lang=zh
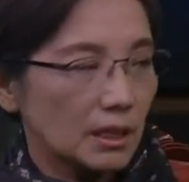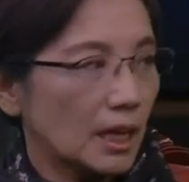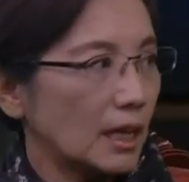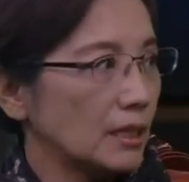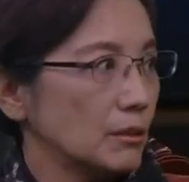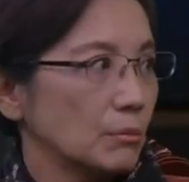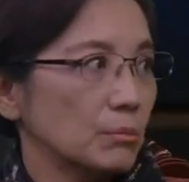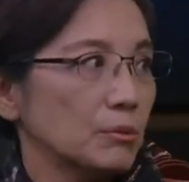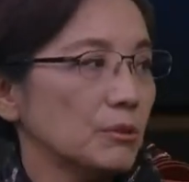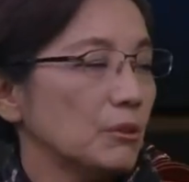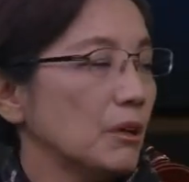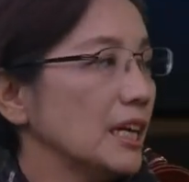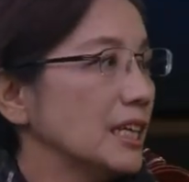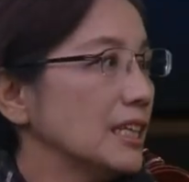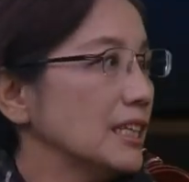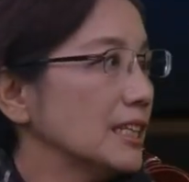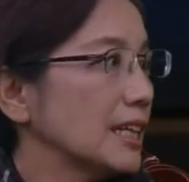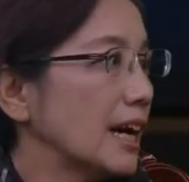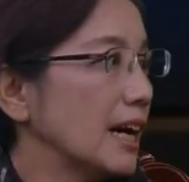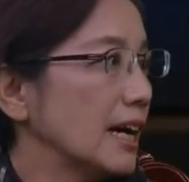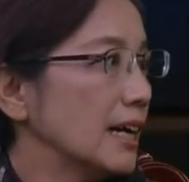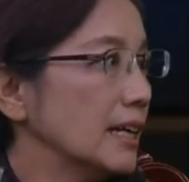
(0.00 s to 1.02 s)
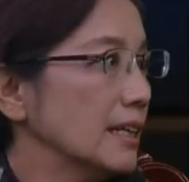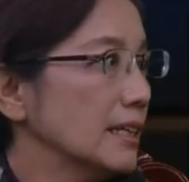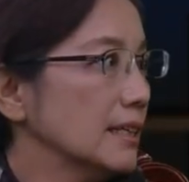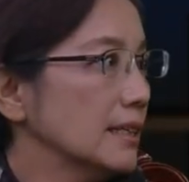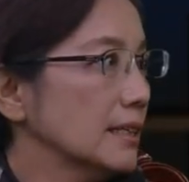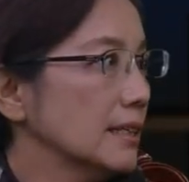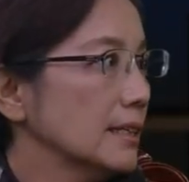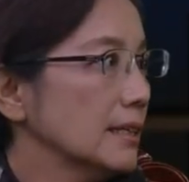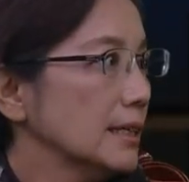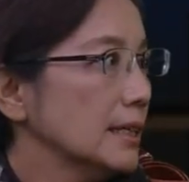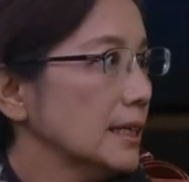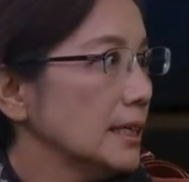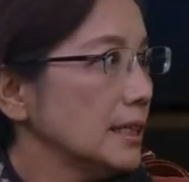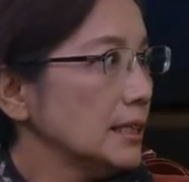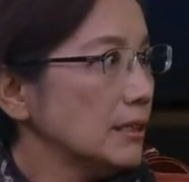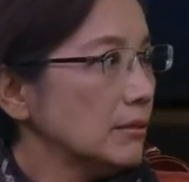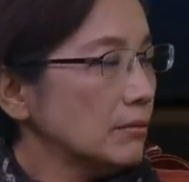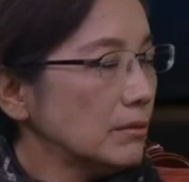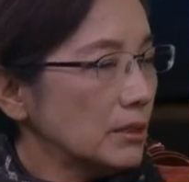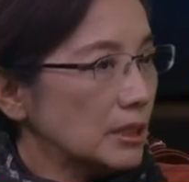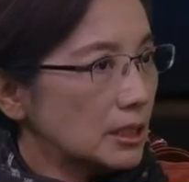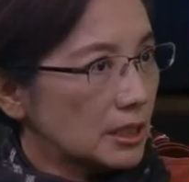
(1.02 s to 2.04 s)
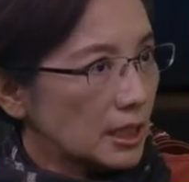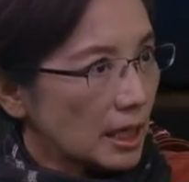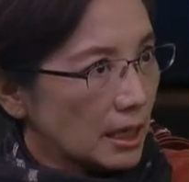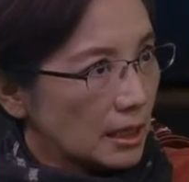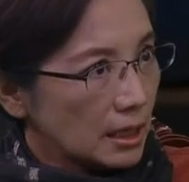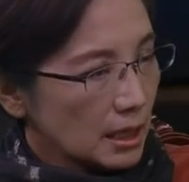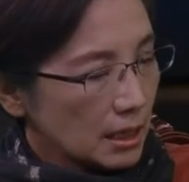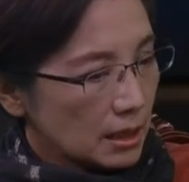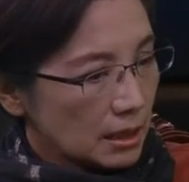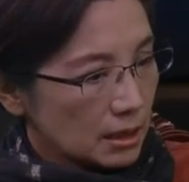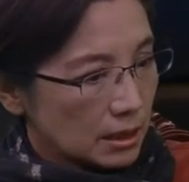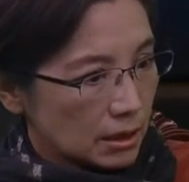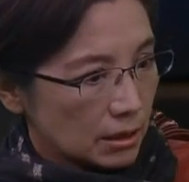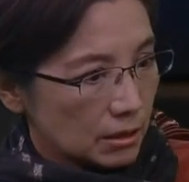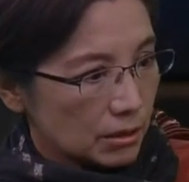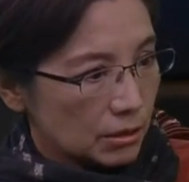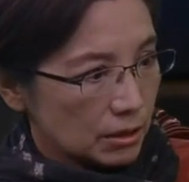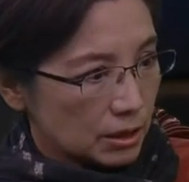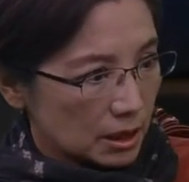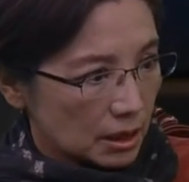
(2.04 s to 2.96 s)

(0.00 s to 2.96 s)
他就不愿意谈，因为在那个时候，